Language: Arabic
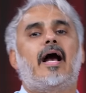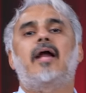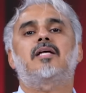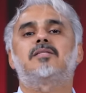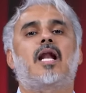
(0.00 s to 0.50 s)

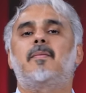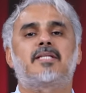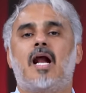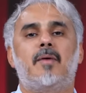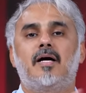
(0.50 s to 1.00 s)
خلاص دراما
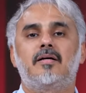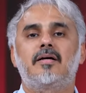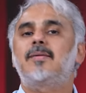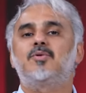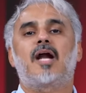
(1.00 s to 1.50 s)
دراما
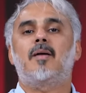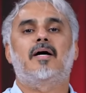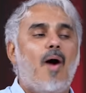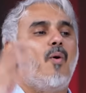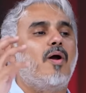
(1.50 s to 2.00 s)
قلبوا دراما
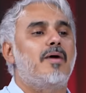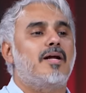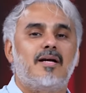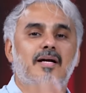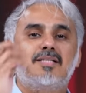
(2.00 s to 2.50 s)
اول
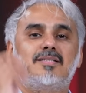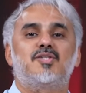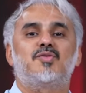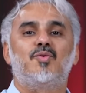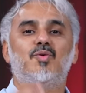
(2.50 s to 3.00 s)
مره
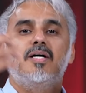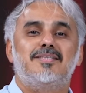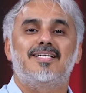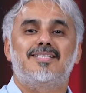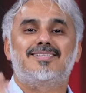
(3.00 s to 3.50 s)
يكتشفوا
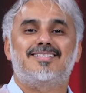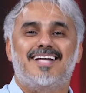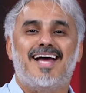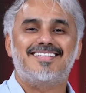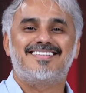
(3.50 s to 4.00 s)
جيل التسعينات